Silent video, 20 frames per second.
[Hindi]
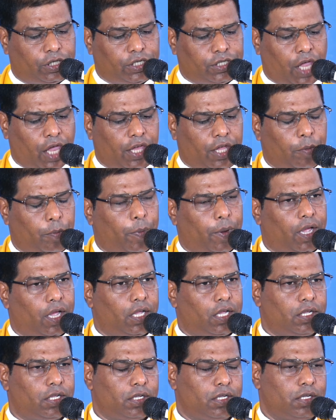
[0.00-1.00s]
क्रिस्त की कृपा
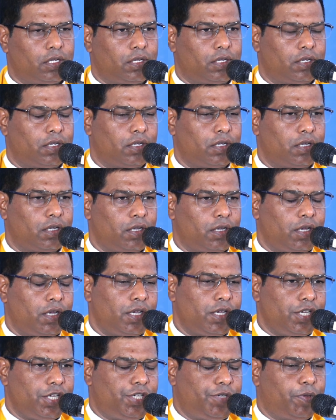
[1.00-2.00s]

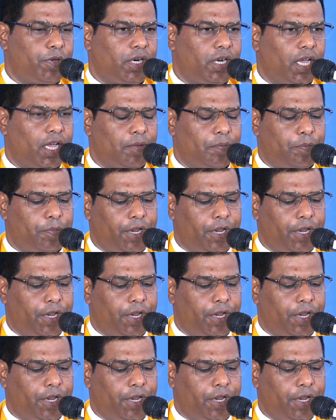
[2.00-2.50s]
ईश्वर का